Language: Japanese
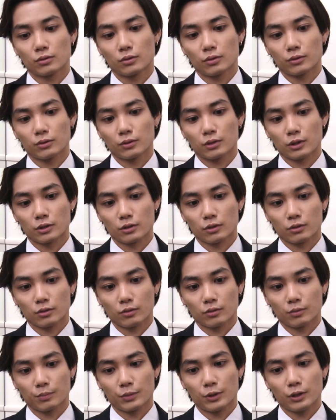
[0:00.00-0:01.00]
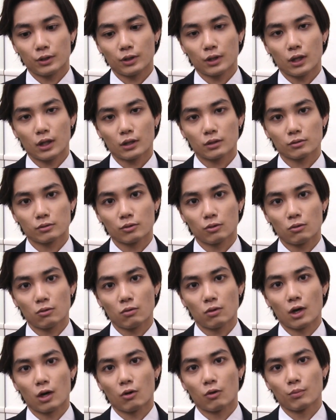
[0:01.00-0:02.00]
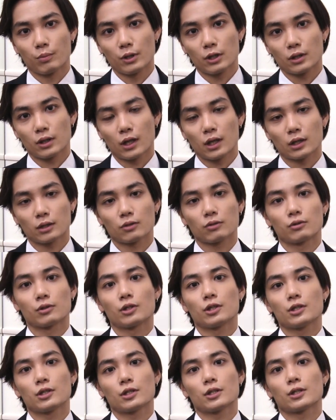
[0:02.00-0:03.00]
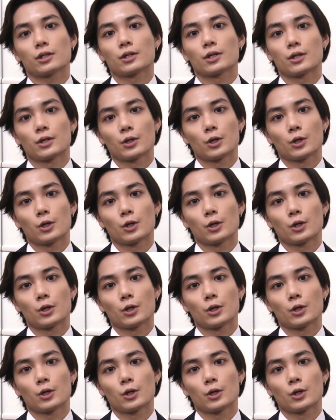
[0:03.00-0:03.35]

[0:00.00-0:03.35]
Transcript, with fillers: というかその PR 動画を見た後に